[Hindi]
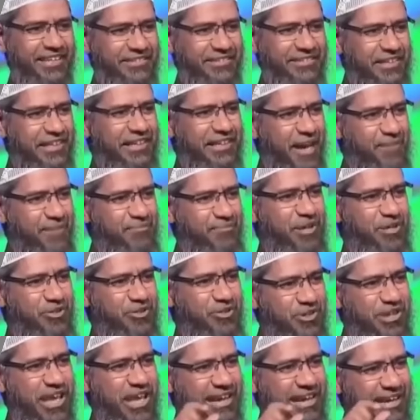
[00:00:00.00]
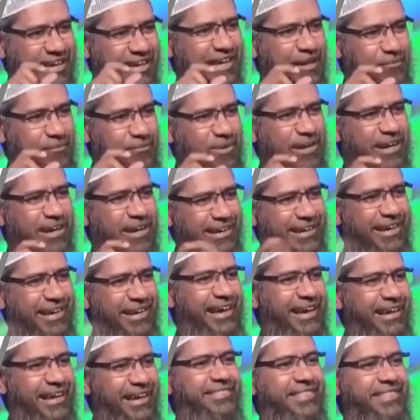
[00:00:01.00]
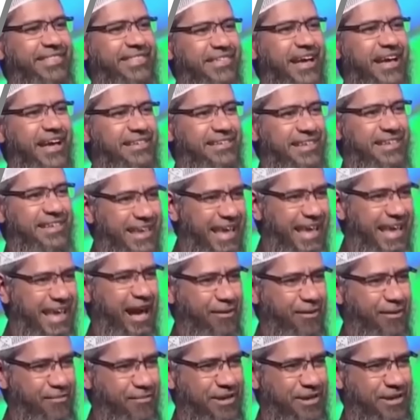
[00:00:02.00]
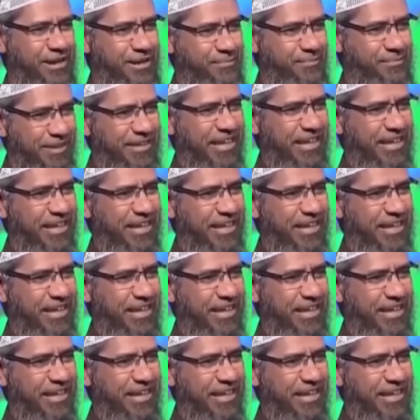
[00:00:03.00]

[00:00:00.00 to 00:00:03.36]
ये सीट आपकी दुनिया की टेम्परेरी है कितने साल जियेंगे आप